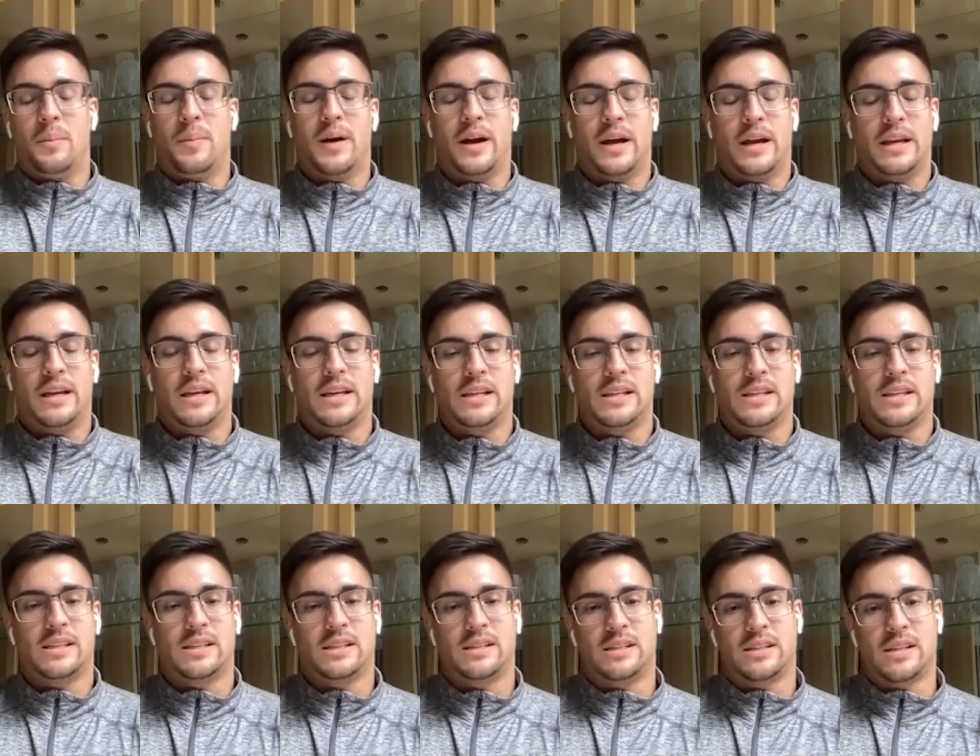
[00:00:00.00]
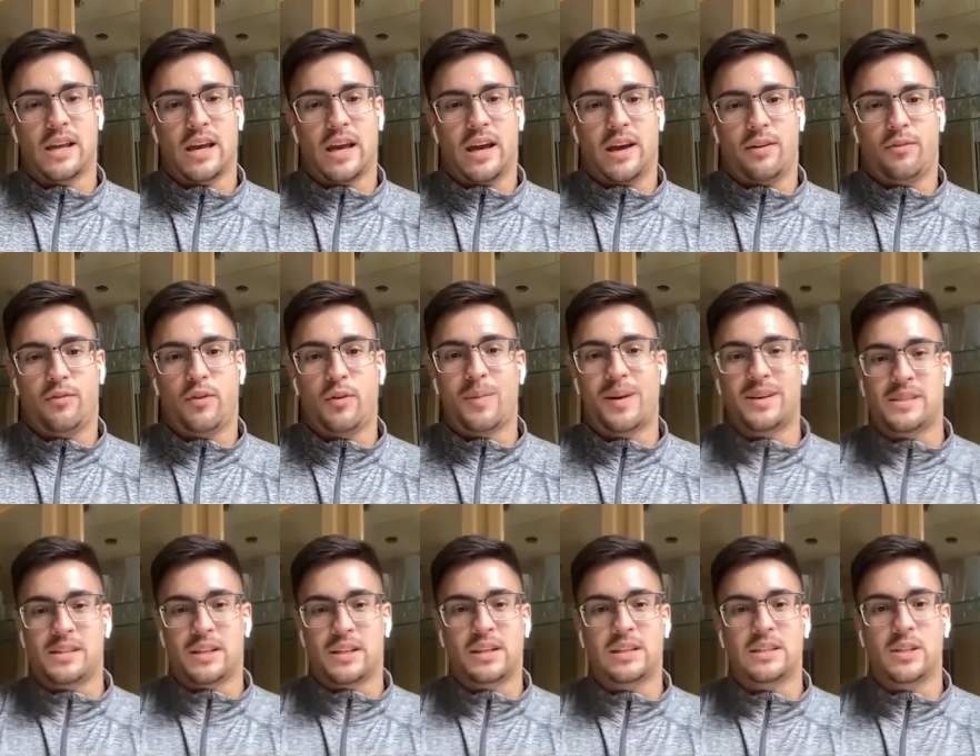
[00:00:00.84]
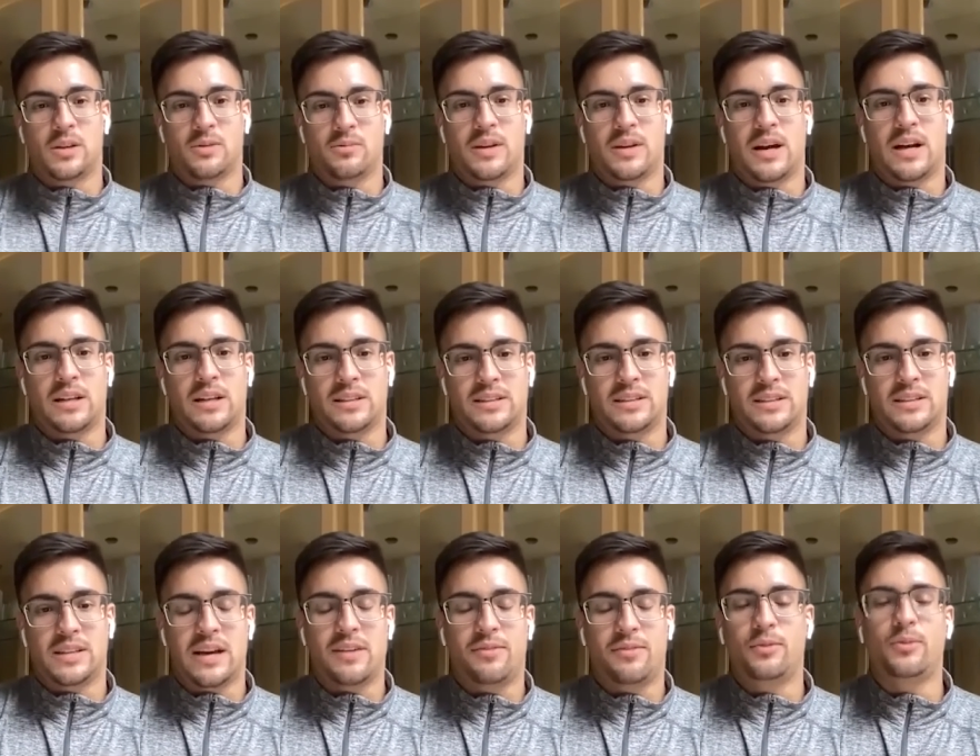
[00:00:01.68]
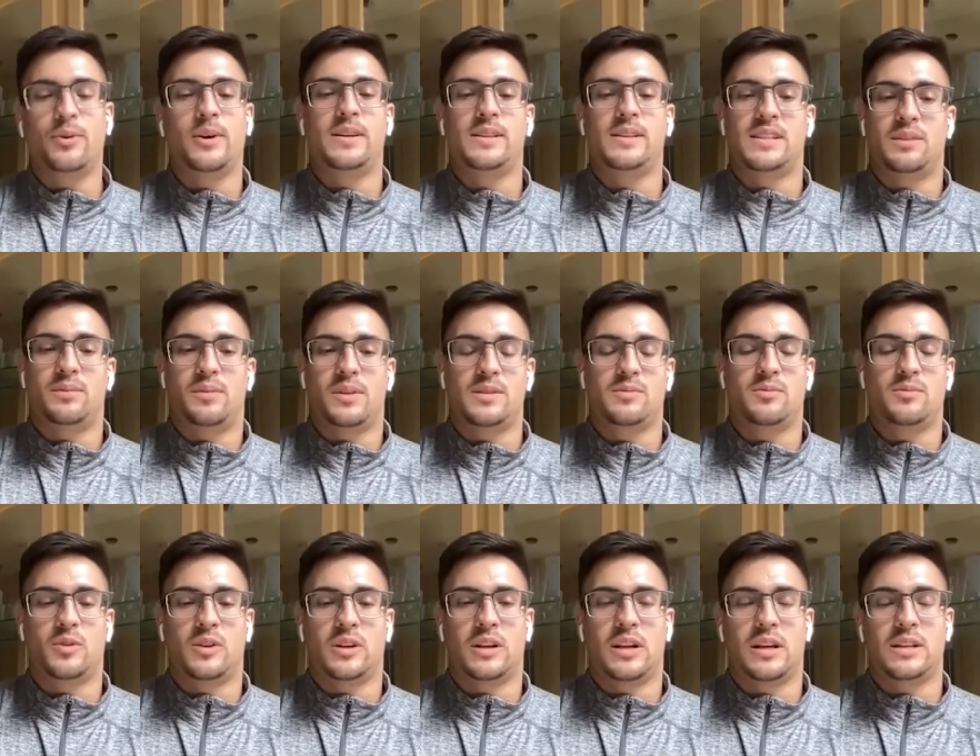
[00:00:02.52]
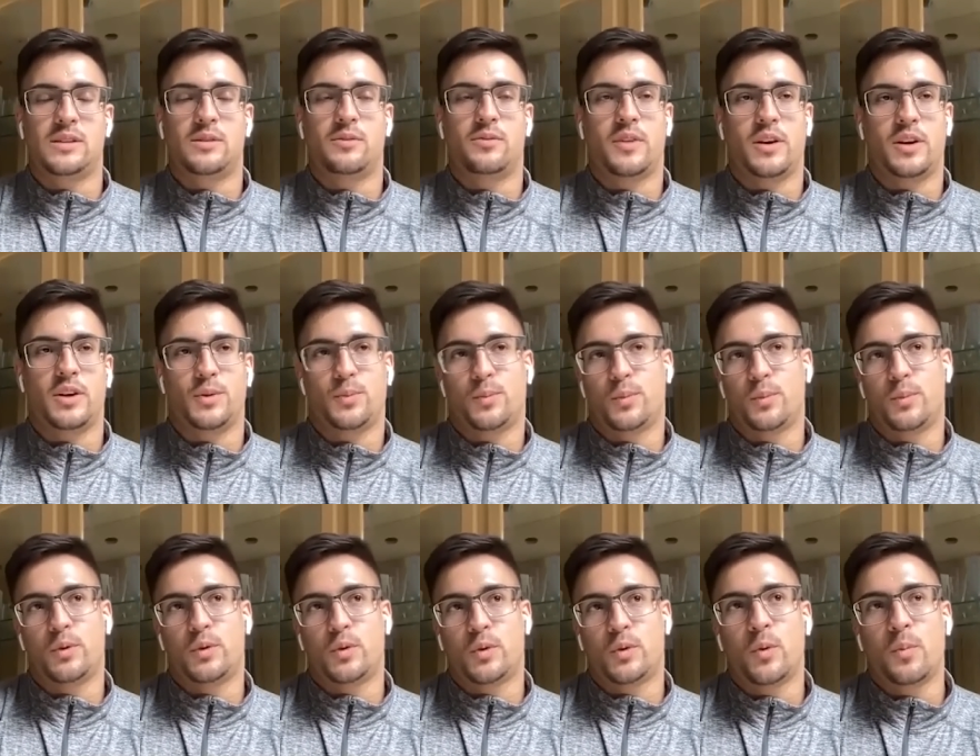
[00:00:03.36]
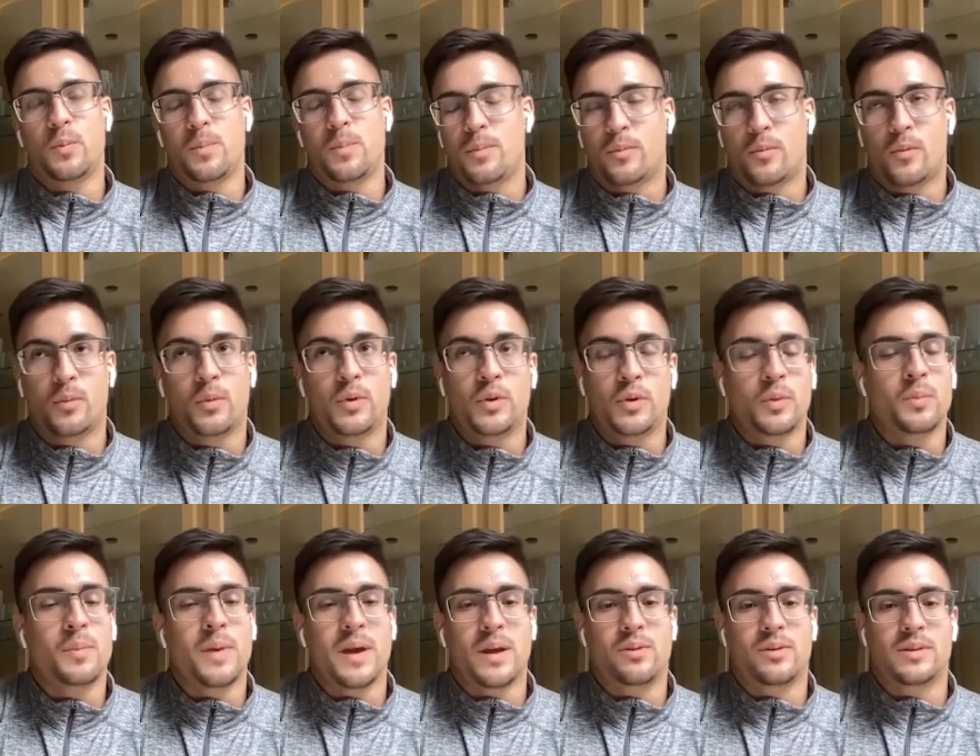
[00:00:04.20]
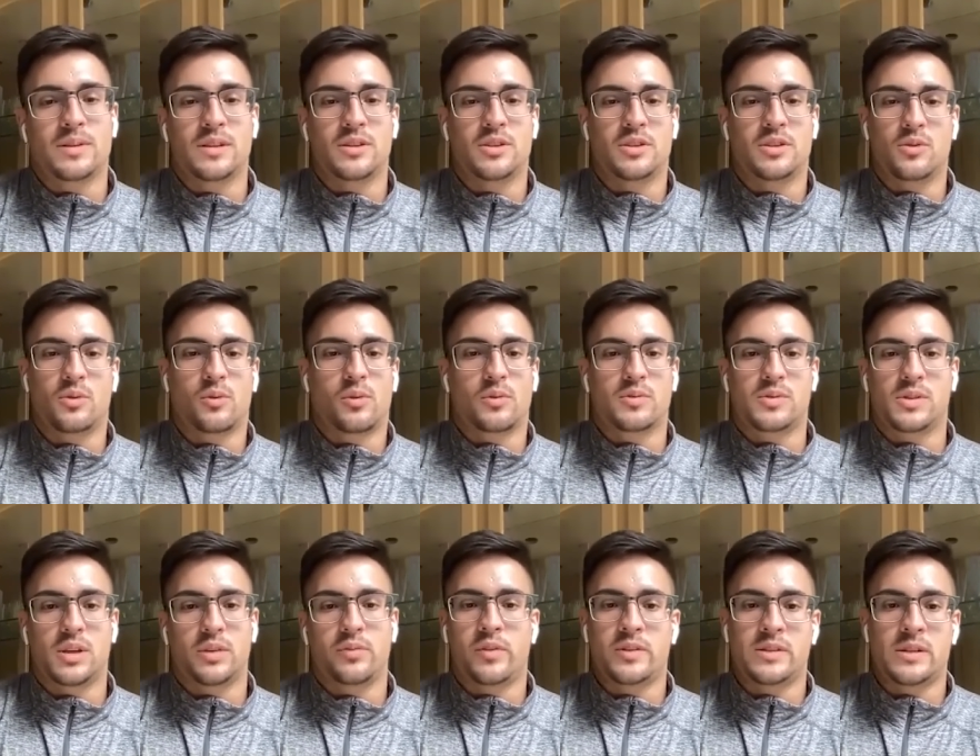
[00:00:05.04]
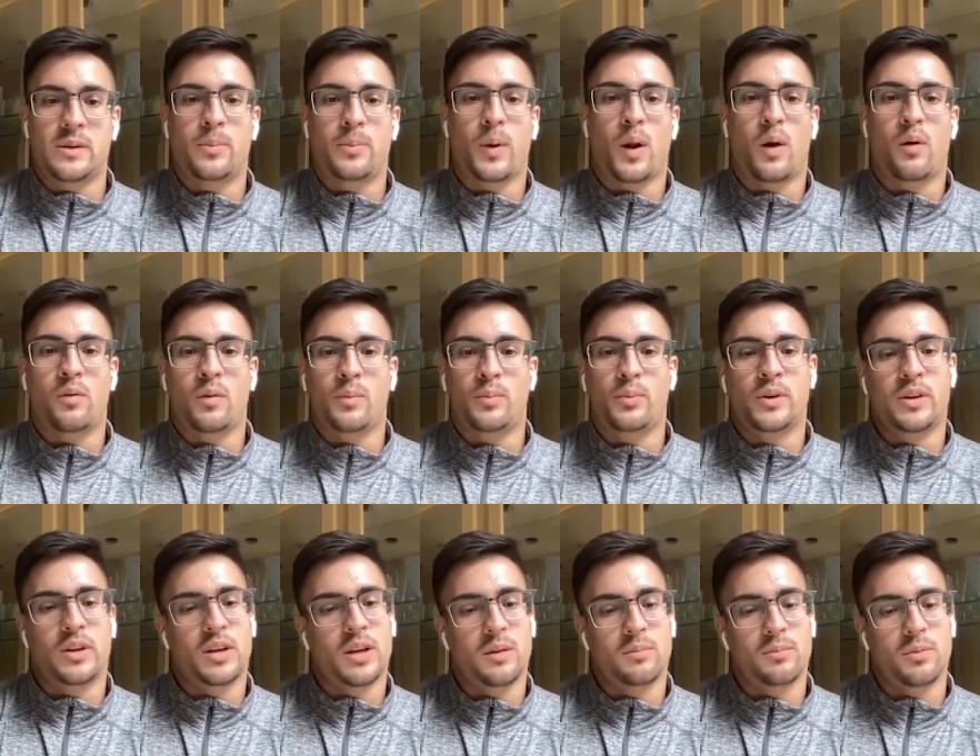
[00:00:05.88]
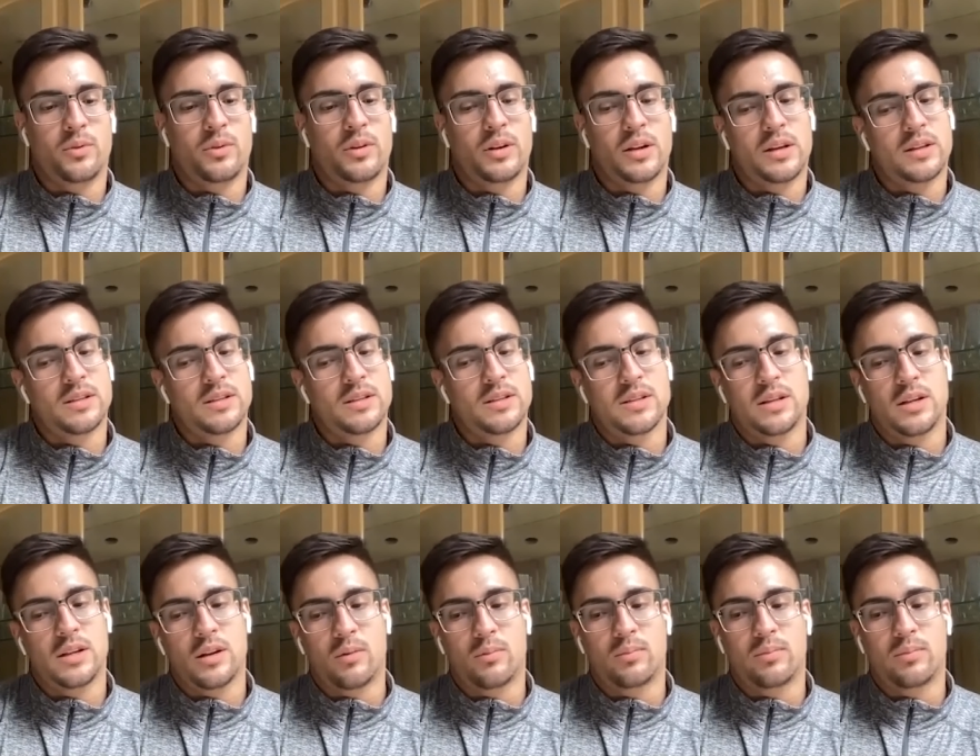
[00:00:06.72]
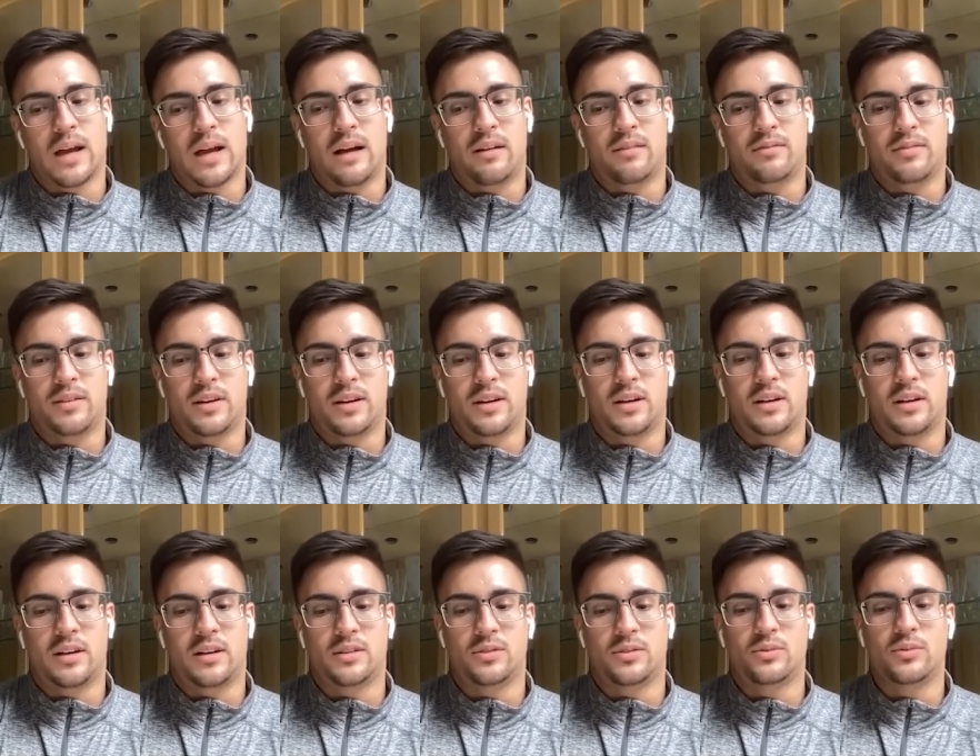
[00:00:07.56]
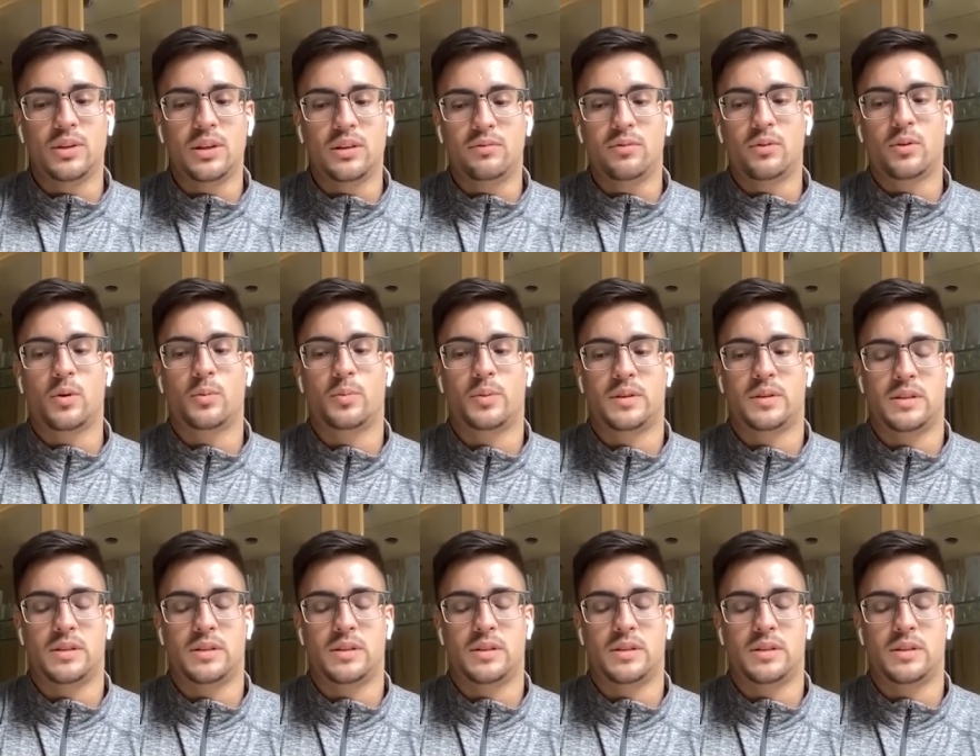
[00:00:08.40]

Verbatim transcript: Mas é, foi mais essa questão da, da fluência mesmo no inglês. Eu fiquei, tipo, muito, com, com muito medo, assim, de não conseguir fazer a prova porque meu inglês ele não estava no nível que eu